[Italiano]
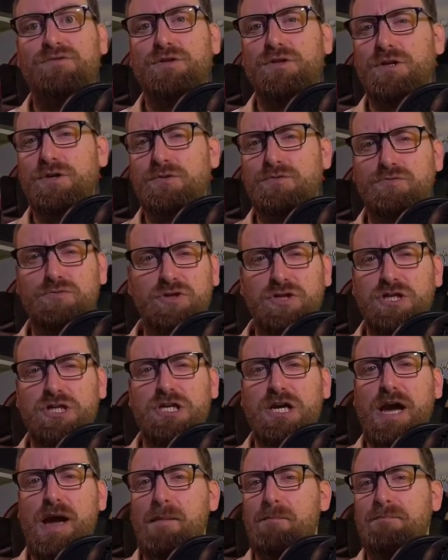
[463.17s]
di
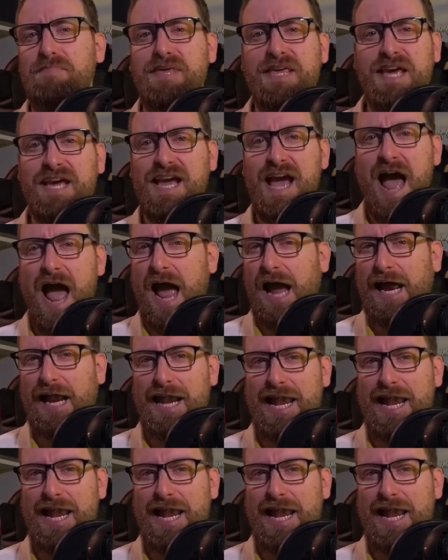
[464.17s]
riuscire a piegare